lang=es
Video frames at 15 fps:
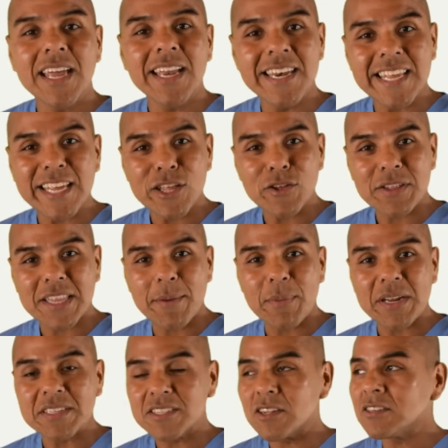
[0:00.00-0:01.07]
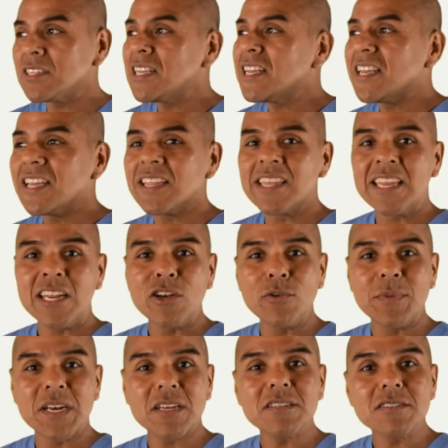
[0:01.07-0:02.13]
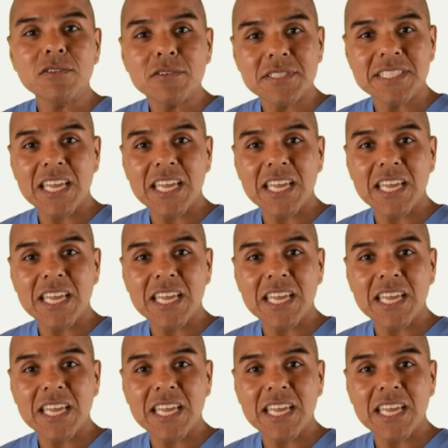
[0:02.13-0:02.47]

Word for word: el líquido está a presión y tiene numerosos